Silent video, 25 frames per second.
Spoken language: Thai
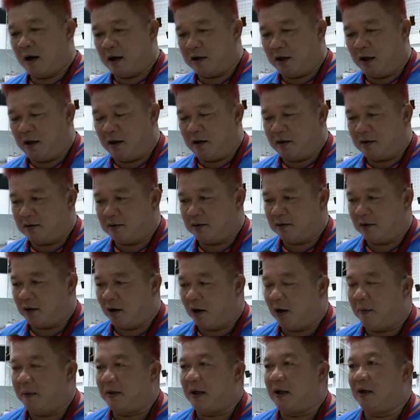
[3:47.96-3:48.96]
ก็ต้องข
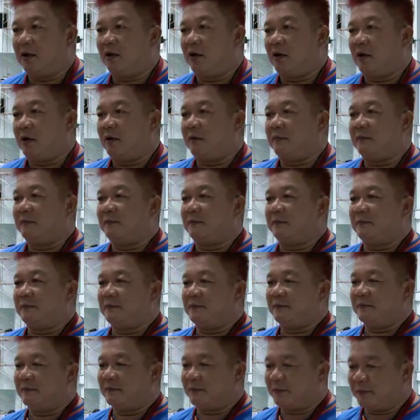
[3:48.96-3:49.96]
อประทานโทษ
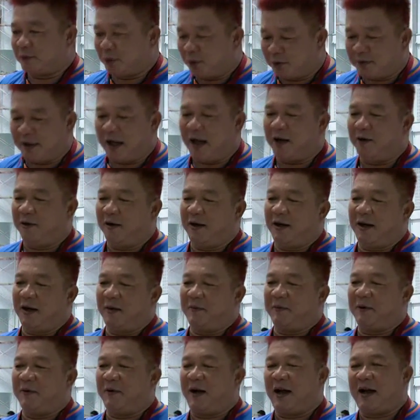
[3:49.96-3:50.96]
ทุกท่านด้วยนะครับ
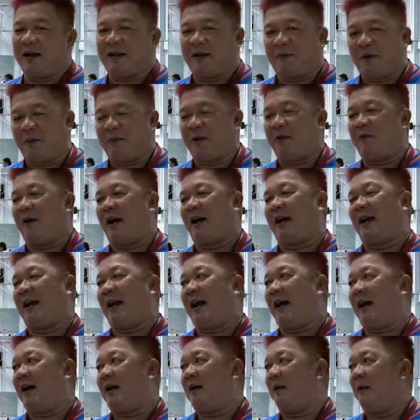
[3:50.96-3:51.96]
ที่ว่าทำให้ผิดหวังอีก
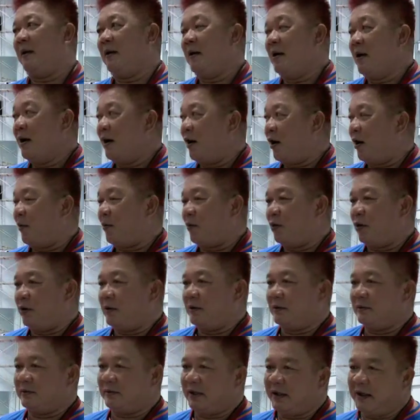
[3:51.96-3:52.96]
แล้วขอบคุณ
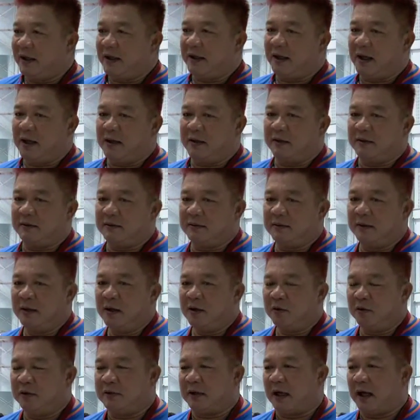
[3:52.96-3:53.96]
ที่ท่าน
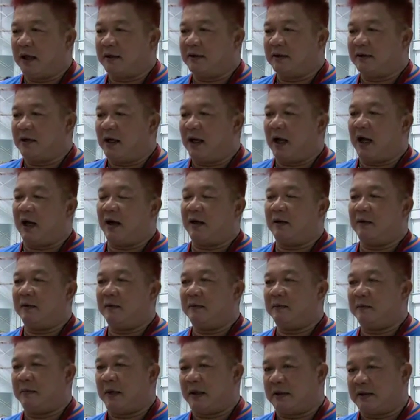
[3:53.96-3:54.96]
อุตส่าห์เสียสละ
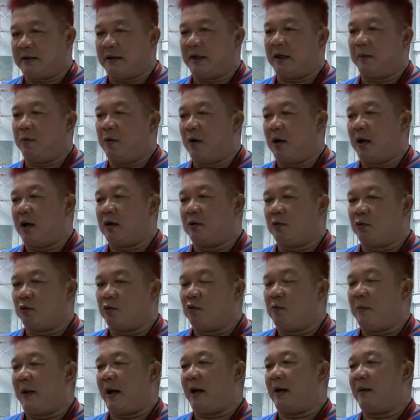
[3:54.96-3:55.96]
มาเชียร์พวกเรา
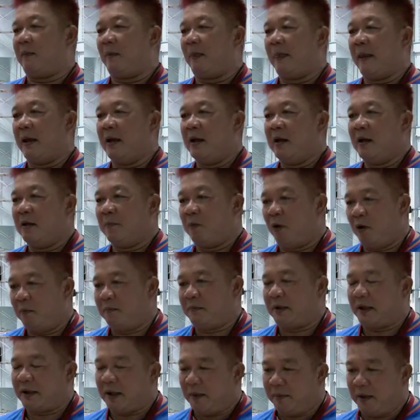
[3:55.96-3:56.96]
ทุกๆแมตช์ผม
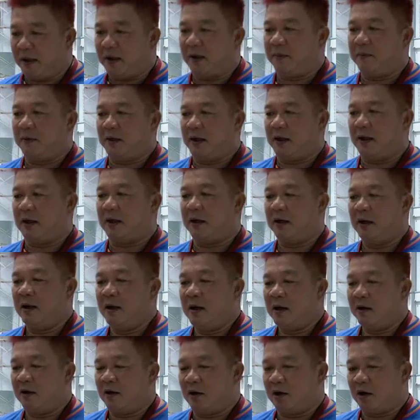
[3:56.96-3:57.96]
จะทำให้เต็มที่
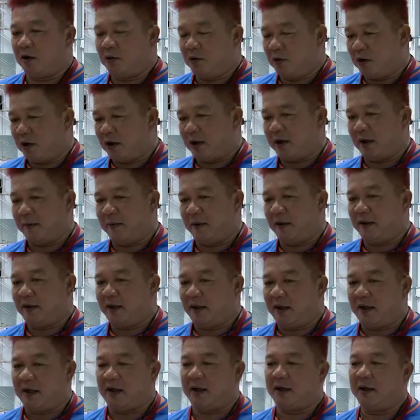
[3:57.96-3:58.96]
น้องๆ ทุกคนจะทำเต็ม
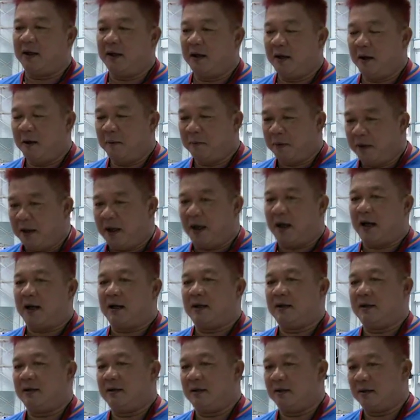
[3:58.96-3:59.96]
ที่ เพื่อ
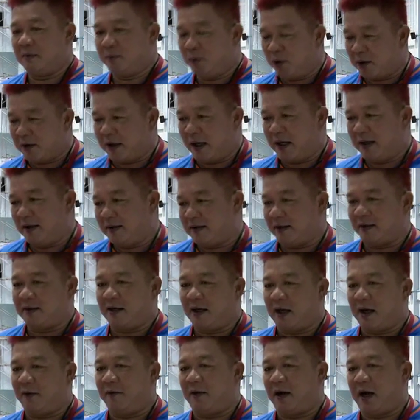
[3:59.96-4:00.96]
พวกท่านที่เสียส
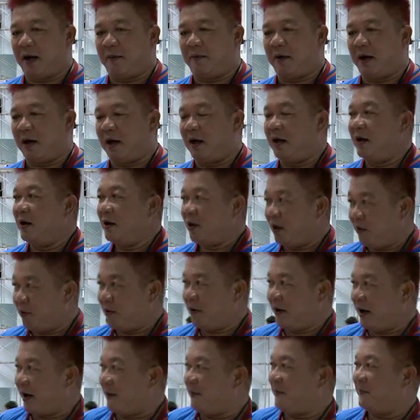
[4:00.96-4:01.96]
ละเวลามาขอบ
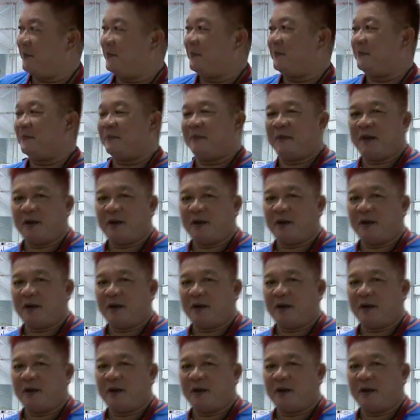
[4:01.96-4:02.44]
คุณครับขอบ